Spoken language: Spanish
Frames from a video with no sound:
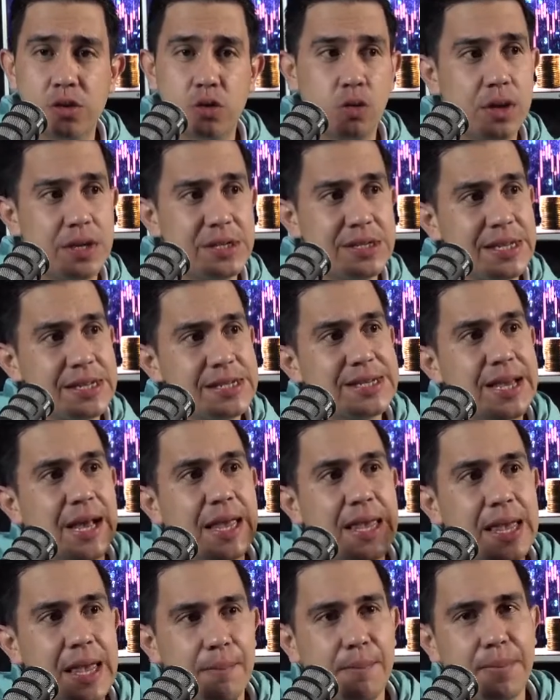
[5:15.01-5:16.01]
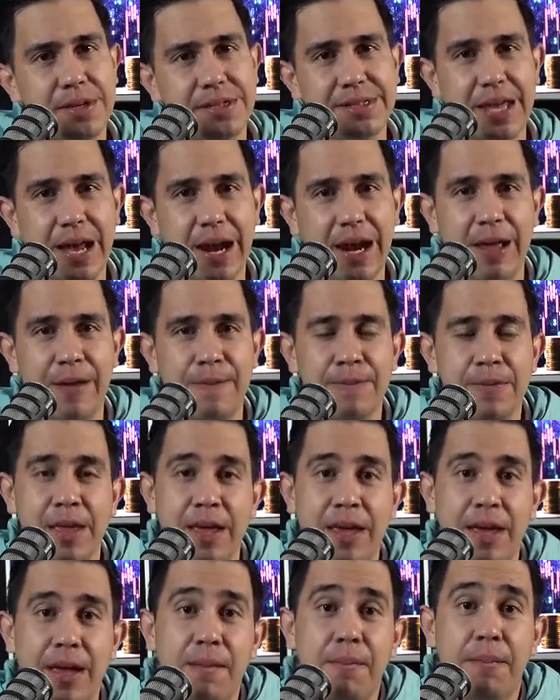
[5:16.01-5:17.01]
tú decides a quién prestarle.
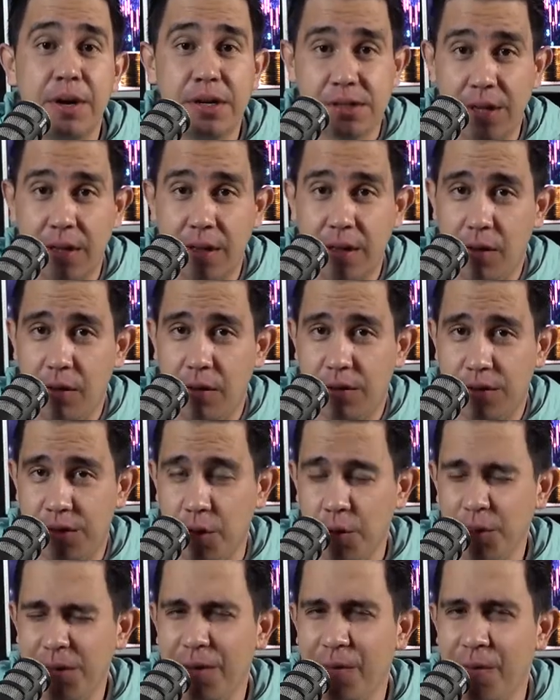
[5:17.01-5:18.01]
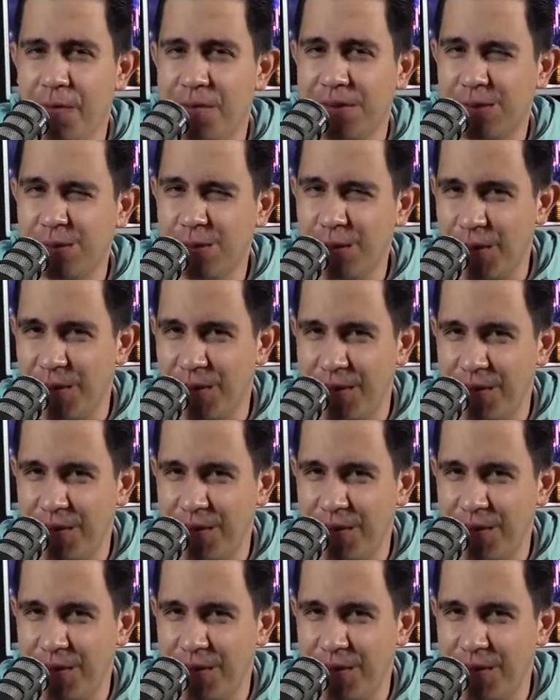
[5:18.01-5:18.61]
Prestadero, segunda confesión.